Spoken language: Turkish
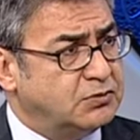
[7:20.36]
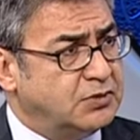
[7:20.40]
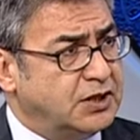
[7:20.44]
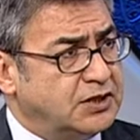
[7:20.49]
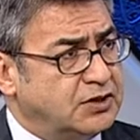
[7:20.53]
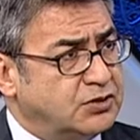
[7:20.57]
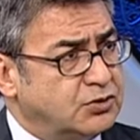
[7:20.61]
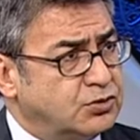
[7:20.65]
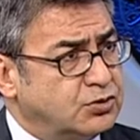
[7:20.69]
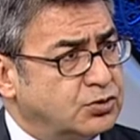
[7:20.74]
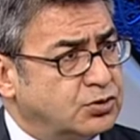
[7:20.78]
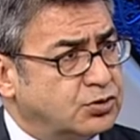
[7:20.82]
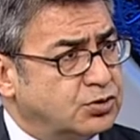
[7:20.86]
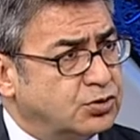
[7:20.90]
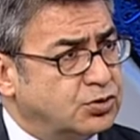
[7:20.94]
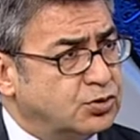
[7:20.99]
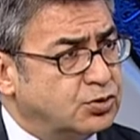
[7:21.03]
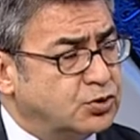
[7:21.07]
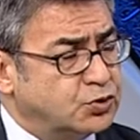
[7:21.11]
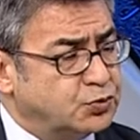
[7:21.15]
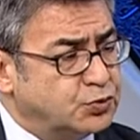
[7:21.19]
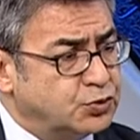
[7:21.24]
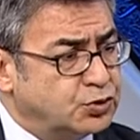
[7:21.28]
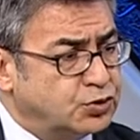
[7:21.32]
hani üç
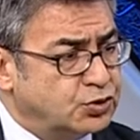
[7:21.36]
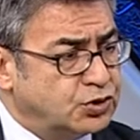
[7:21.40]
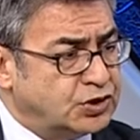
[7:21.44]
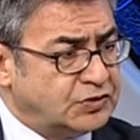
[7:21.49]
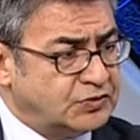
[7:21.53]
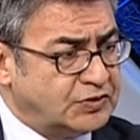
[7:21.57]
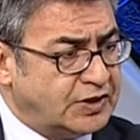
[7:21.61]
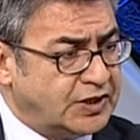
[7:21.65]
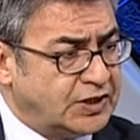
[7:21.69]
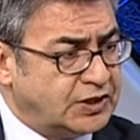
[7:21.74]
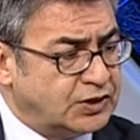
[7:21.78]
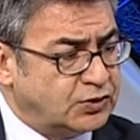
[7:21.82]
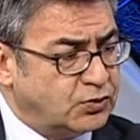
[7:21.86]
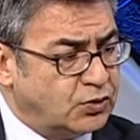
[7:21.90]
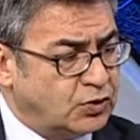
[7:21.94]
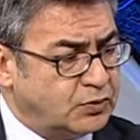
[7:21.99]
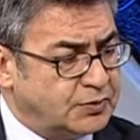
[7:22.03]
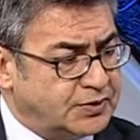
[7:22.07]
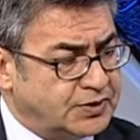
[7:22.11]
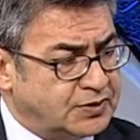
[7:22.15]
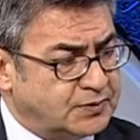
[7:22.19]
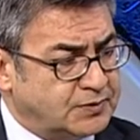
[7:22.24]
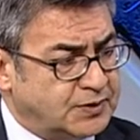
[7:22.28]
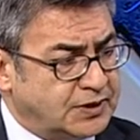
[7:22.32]
üç buçuk civarında
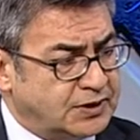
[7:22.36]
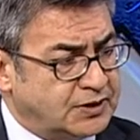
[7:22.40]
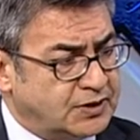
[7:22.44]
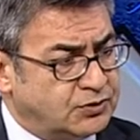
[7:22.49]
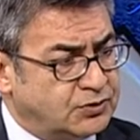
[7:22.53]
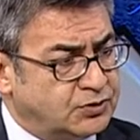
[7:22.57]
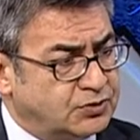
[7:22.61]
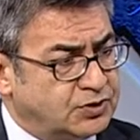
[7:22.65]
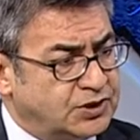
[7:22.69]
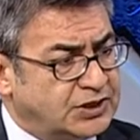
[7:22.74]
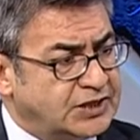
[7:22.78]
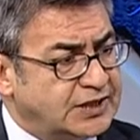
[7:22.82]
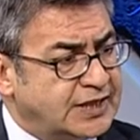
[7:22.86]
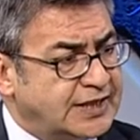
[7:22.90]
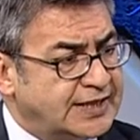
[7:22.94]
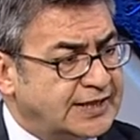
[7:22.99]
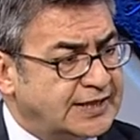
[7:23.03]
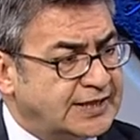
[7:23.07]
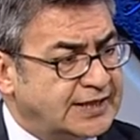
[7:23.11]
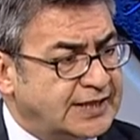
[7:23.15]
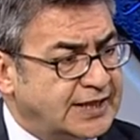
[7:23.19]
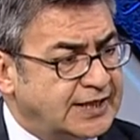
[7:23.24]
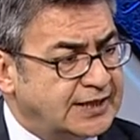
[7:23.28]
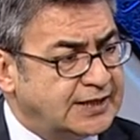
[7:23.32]
olması bekleniyordu yıla
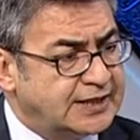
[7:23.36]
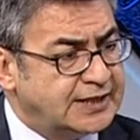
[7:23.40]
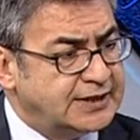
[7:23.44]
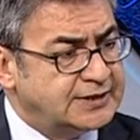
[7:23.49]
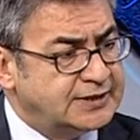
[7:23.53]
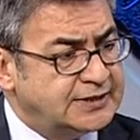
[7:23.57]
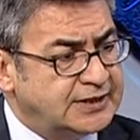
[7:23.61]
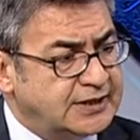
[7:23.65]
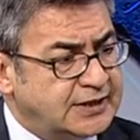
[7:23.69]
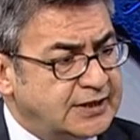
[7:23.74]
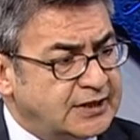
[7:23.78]
girerken.